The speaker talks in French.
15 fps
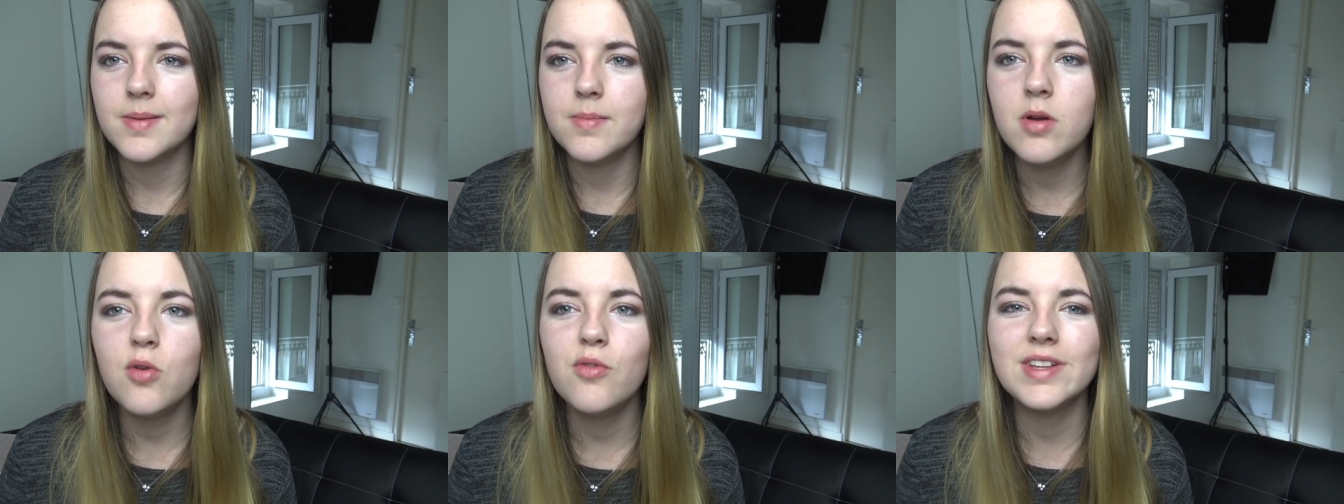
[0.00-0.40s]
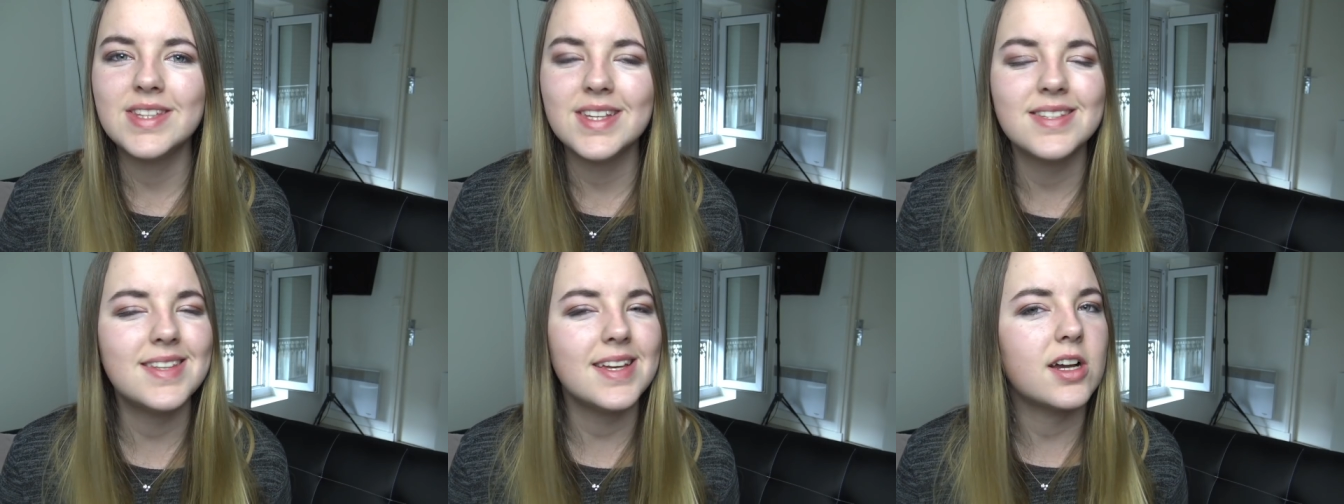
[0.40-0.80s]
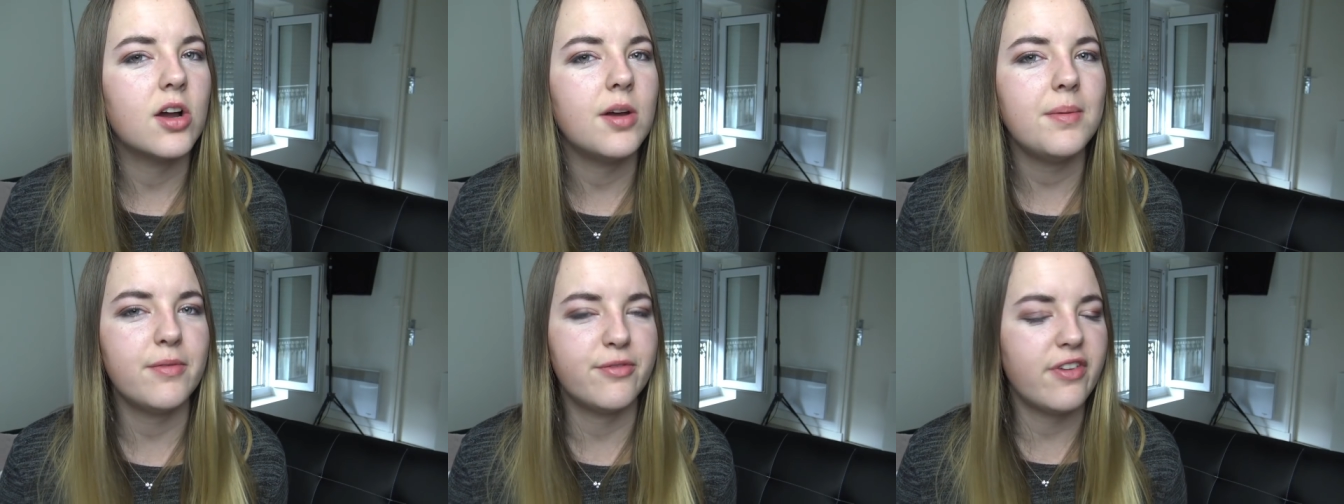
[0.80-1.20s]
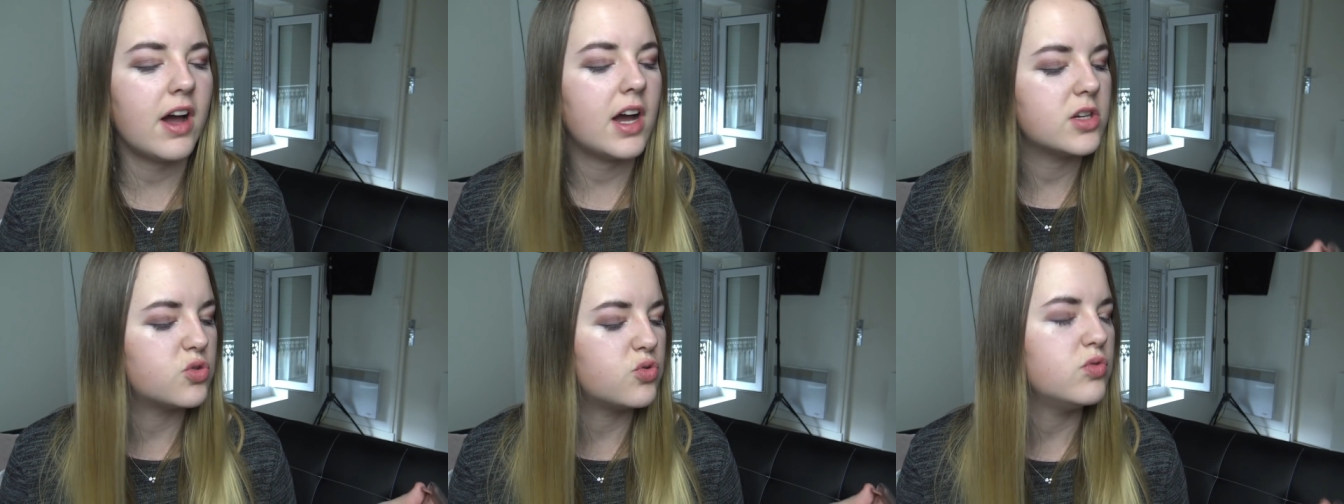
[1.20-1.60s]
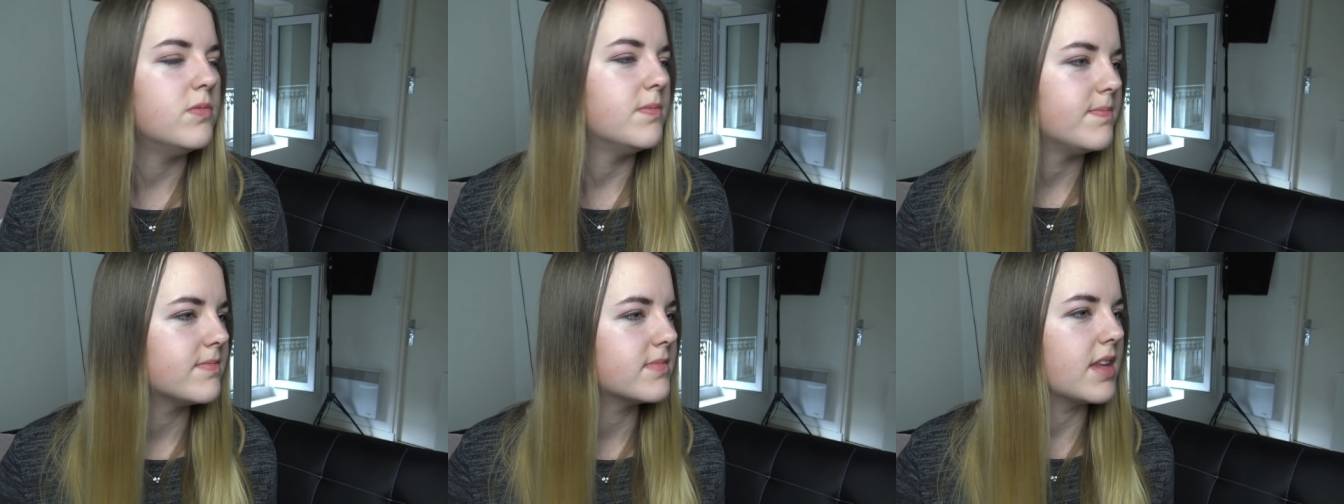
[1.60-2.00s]
Mais on va tester quand même fard à joues
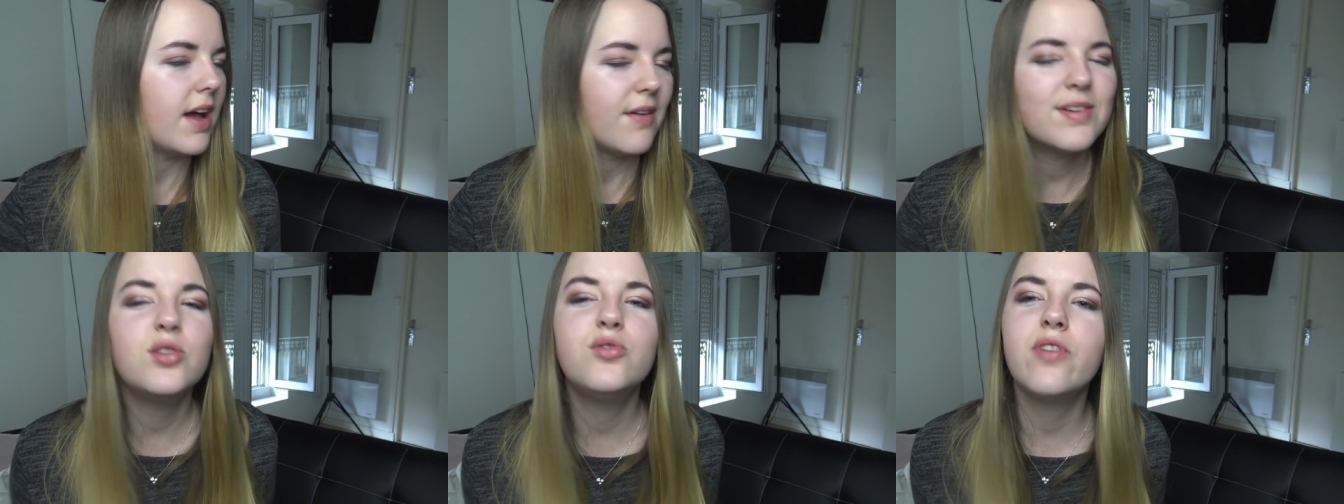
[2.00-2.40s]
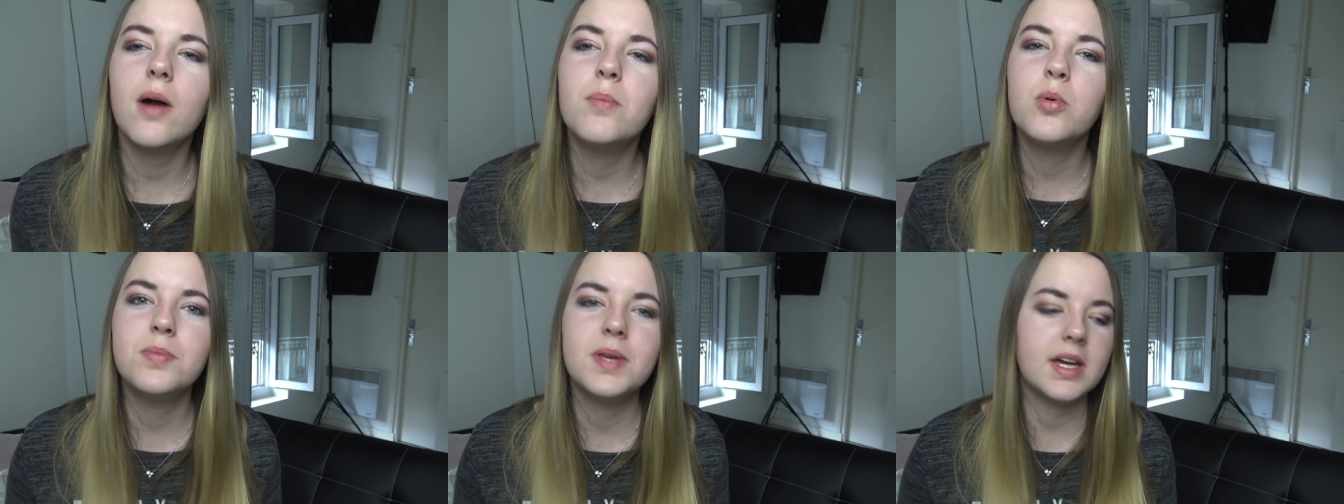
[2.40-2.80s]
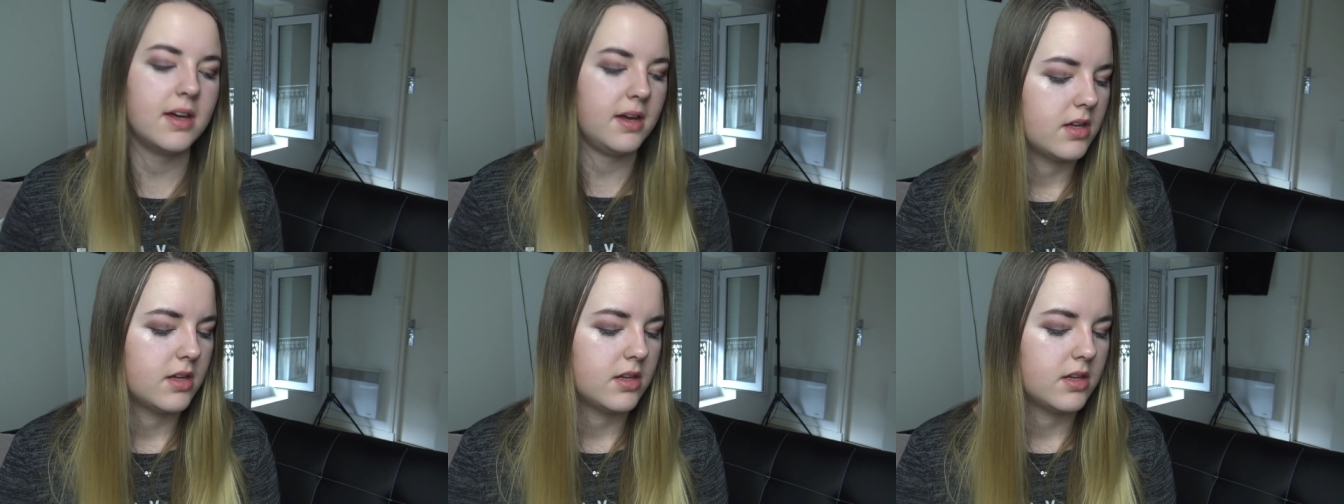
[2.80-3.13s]
avec du fard à paupières.